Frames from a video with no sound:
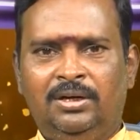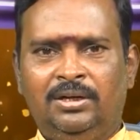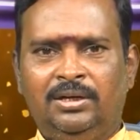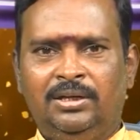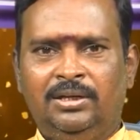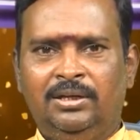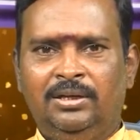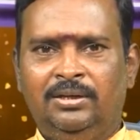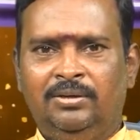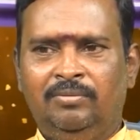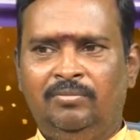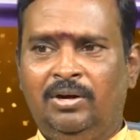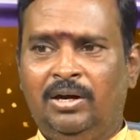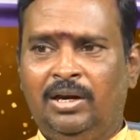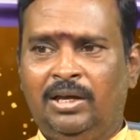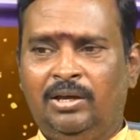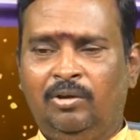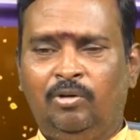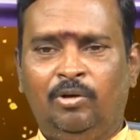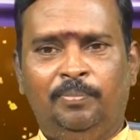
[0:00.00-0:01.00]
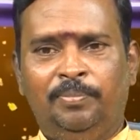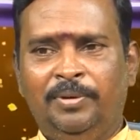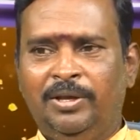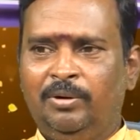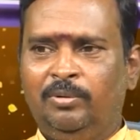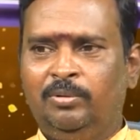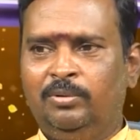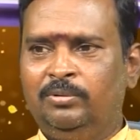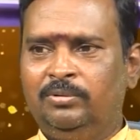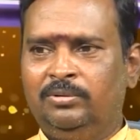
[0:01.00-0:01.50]
అంటే వాళ్ళకి ఒక
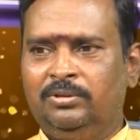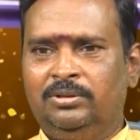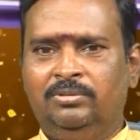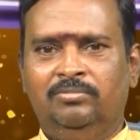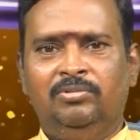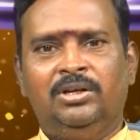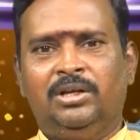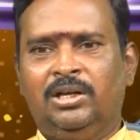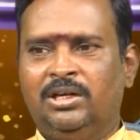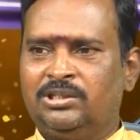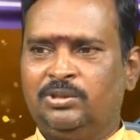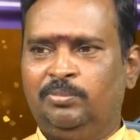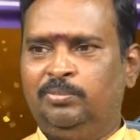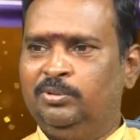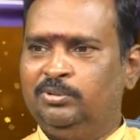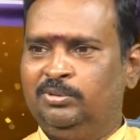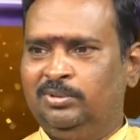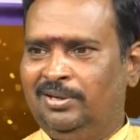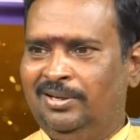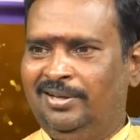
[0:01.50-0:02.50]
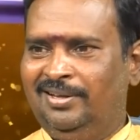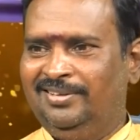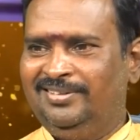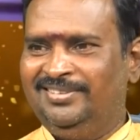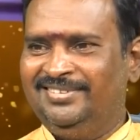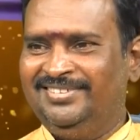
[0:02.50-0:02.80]
పేరు కూడా ఉంటుంది వీడు కష్టపోతురా